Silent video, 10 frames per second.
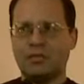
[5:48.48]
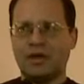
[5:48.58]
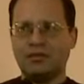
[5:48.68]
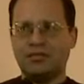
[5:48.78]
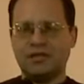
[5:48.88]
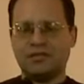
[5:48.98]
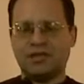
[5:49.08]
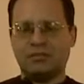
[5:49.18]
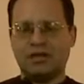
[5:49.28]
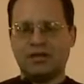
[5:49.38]

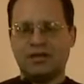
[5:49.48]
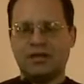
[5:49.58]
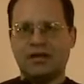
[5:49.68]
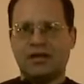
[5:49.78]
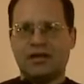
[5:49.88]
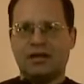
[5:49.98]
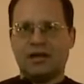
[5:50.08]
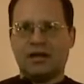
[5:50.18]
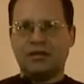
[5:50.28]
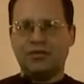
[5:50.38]
конфессиям,
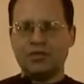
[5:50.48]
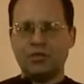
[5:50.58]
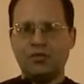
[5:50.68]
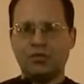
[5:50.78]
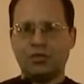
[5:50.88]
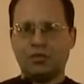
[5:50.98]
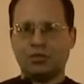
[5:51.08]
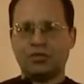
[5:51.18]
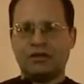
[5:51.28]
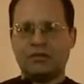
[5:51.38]
э, конфискованную
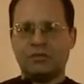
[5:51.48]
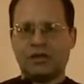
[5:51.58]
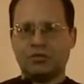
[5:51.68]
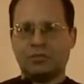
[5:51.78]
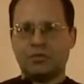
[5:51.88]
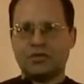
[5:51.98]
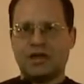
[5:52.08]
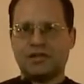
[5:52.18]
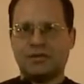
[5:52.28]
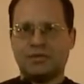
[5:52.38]
трудовым народом после
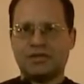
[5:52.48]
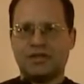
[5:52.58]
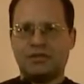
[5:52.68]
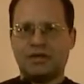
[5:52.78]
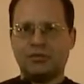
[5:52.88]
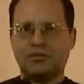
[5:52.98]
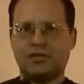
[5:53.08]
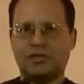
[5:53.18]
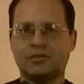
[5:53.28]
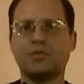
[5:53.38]
Октябрьской
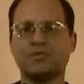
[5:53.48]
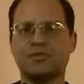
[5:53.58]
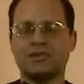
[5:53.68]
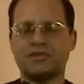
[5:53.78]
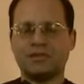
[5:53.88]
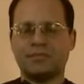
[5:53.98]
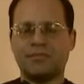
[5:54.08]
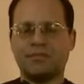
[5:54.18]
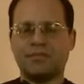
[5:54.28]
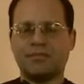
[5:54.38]
революции собственность.
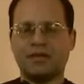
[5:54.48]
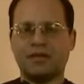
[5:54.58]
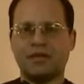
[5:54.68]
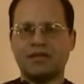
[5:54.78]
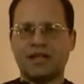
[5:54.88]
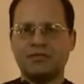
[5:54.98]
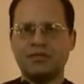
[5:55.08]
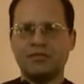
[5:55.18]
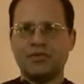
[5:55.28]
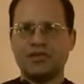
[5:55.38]

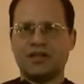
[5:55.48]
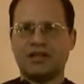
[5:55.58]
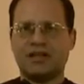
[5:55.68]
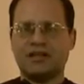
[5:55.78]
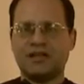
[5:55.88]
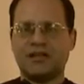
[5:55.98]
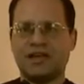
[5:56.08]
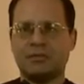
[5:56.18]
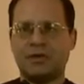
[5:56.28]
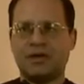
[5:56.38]
Соответствующий законодательный
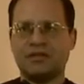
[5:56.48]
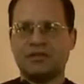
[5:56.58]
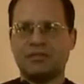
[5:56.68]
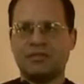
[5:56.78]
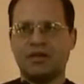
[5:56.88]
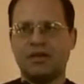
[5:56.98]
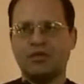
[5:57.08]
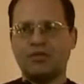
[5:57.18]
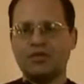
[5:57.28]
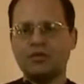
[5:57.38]
акт принят.
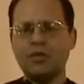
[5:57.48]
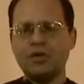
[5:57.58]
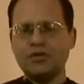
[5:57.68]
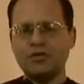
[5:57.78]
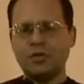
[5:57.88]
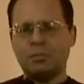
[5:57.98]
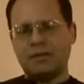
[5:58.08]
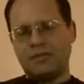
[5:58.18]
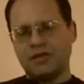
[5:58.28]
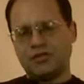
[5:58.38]
Но ведь сколько еще
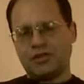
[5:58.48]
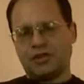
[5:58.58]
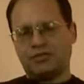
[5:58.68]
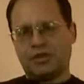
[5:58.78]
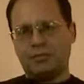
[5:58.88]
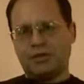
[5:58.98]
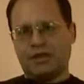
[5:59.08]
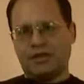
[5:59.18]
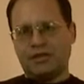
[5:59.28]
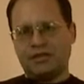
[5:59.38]
помещиков,
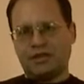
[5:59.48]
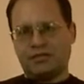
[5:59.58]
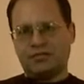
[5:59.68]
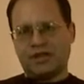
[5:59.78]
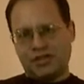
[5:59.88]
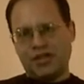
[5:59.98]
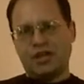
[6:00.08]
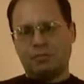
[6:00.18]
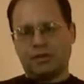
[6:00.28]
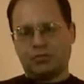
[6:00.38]
капиталистов, точнее
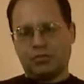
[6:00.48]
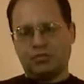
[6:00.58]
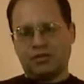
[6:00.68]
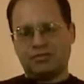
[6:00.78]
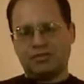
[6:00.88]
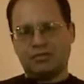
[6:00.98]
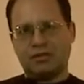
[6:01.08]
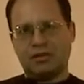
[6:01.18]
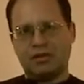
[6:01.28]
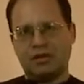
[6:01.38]
их потомков,
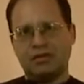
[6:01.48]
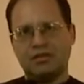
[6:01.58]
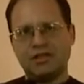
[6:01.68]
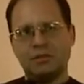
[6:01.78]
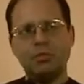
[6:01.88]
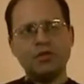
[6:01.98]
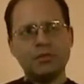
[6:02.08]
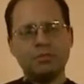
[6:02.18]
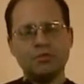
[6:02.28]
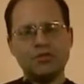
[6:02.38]
до сих пор не
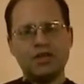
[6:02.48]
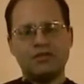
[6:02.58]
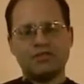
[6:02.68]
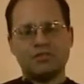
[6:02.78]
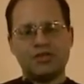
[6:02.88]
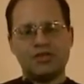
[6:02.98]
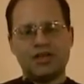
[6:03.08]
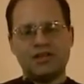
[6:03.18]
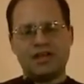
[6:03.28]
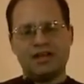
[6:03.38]
получили возмещения